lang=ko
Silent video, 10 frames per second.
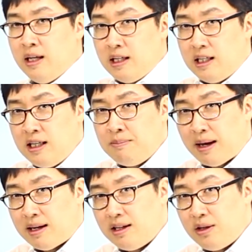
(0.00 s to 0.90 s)
이
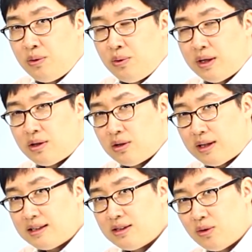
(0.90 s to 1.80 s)
말을 이용해서
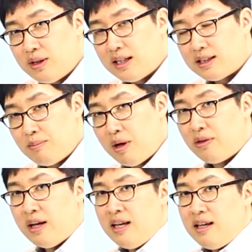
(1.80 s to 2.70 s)
다시
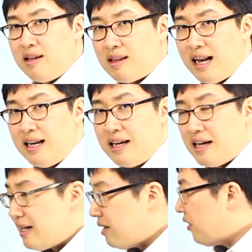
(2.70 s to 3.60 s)
정리하자면
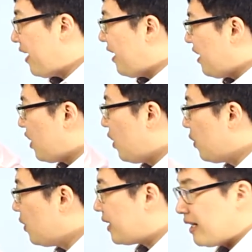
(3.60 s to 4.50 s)
이탈리아어의
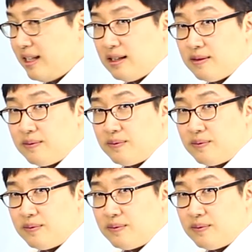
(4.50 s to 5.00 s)
형용사는